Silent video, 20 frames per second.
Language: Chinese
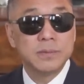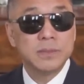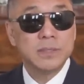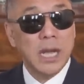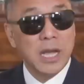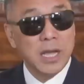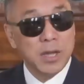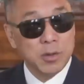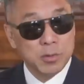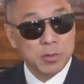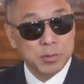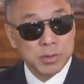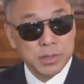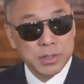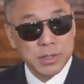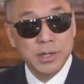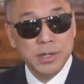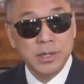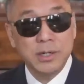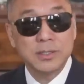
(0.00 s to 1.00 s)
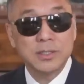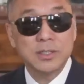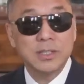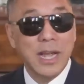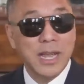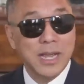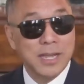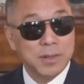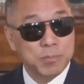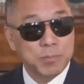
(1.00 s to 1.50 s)
戴永革、
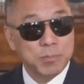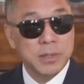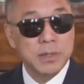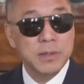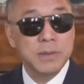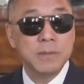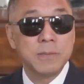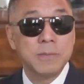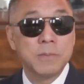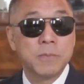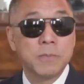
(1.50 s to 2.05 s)
戴斌，